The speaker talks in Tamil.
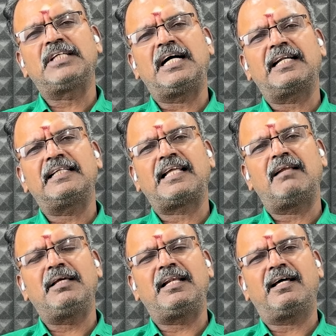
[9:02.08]
தாக்கரே
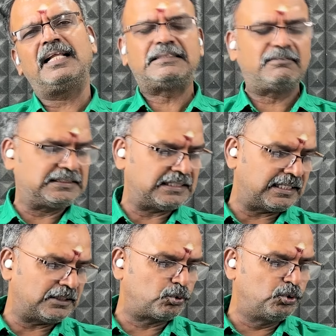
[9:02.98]
தலைமையிலான
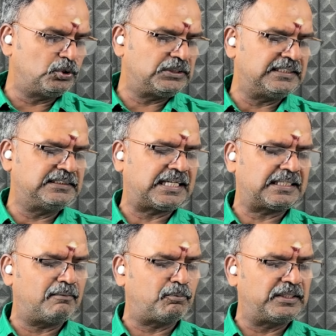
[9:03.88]
சிவசேனா தொண்ணூற்றி அஞ்சு
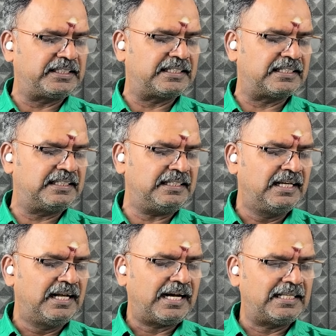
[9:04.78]
இடத்துல போட்டிட்டது
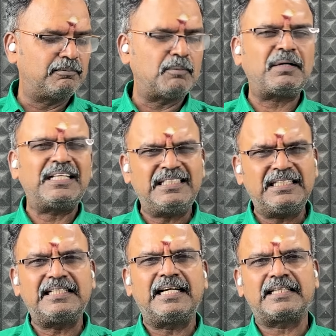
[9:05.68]
அது இப்போ
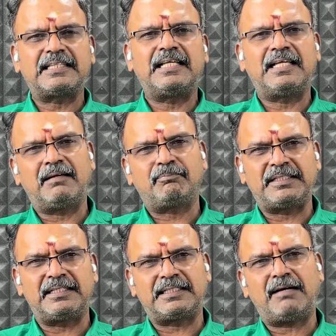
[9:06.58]
பதினெட்டு இடத்துல
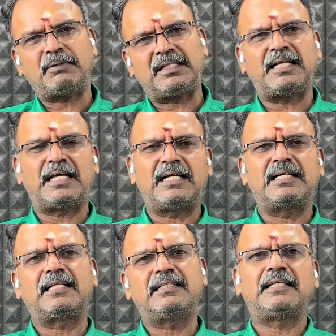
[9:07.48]
பதினெட்டா
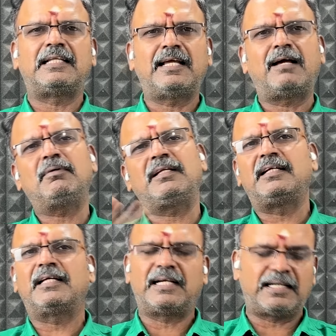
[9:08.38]
பதினாறாங்கிறது தெரியாமல்
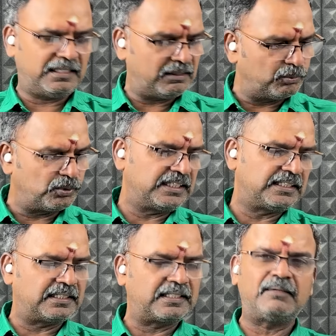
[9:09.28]
ரெண்டுக்கு இடையில
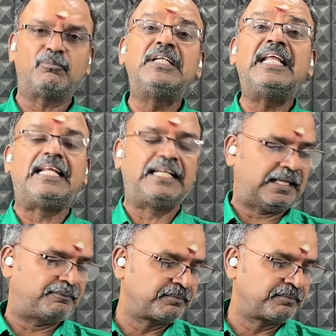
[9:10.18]
ஓடிக்கிட்டு இருக்கு முன்னிலையில்